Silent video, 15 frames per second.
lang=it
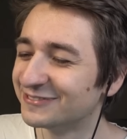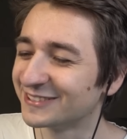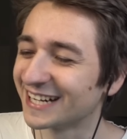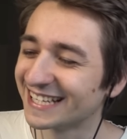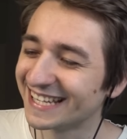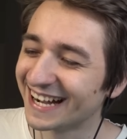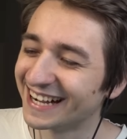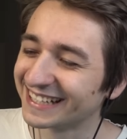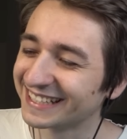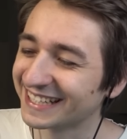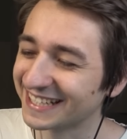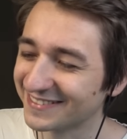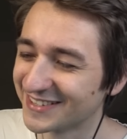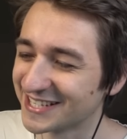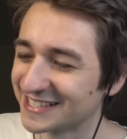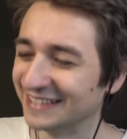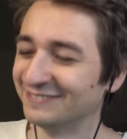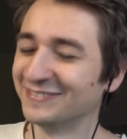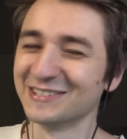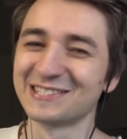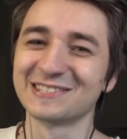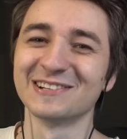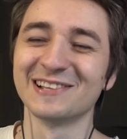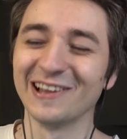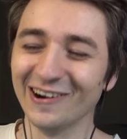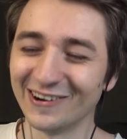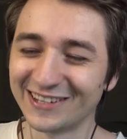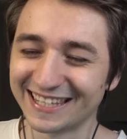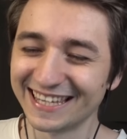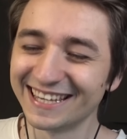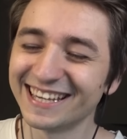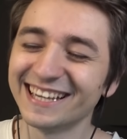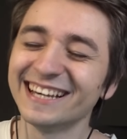Fra gli ha anche rimesso a posto gli occhi.